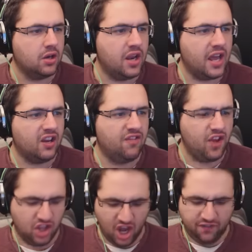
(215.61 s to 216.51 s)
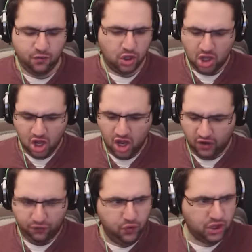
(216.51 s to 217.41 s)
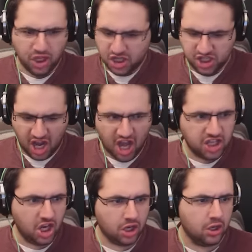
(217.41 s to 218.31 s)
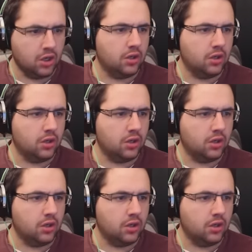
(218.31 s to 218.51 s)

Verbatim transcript: Le lag, vite! F8! F8! Ça a lagué!